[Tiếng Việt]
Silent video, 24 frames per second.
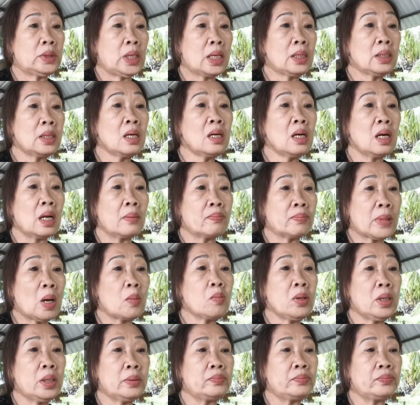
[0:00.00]
chính thức làm
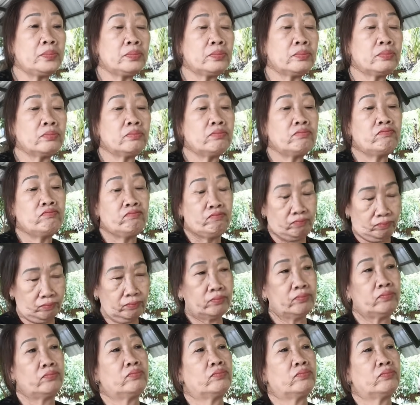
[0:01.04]
tóc ha làm tóc ha